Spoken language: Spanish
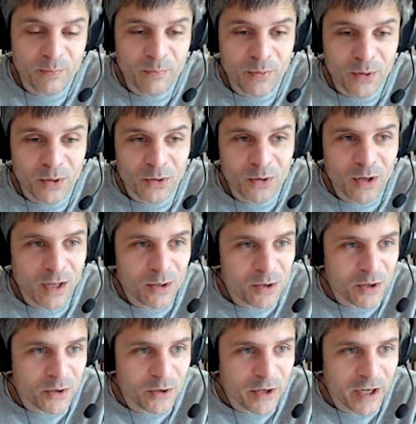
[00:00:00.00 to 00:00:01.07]
Por otro lado,
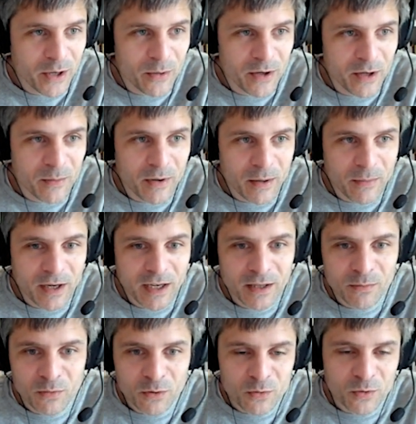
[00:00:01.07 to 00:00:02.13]
si no llega a venir
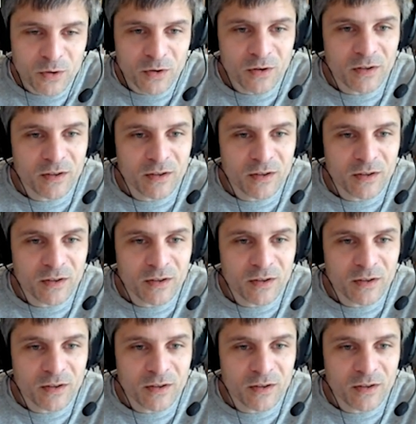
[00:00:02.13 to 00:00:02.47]
Parmalat, pues bueno.